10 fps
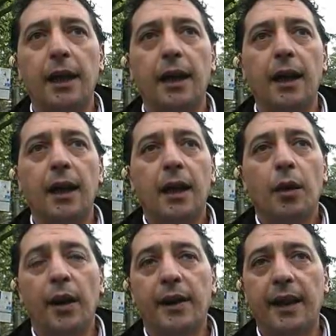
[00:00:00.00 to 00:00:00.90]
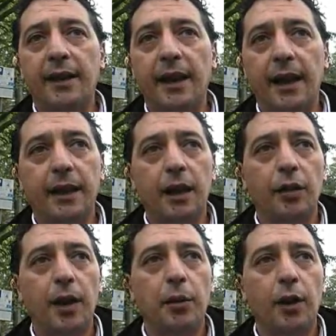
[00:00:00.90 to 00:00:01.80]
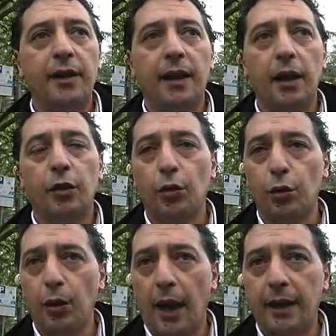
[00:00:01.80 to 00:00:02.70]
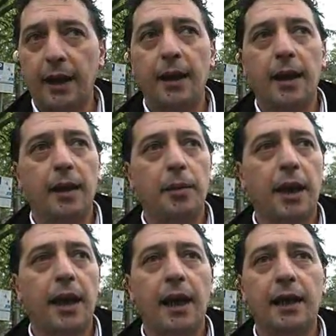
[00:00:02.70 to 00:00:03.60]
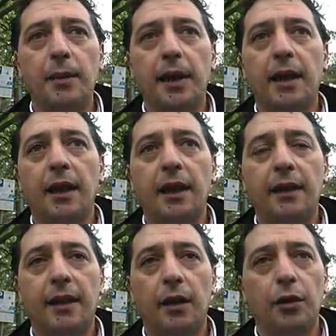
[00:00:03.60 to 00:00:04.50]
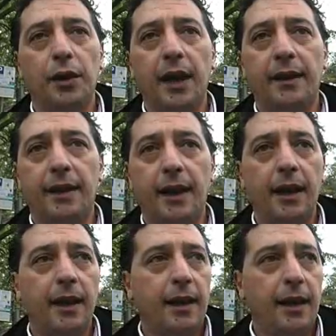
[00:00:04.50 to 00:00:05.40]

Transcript: eh, queste aziende dovrebbero essere ristrutturate eh, perché altrimenti rischiano di essere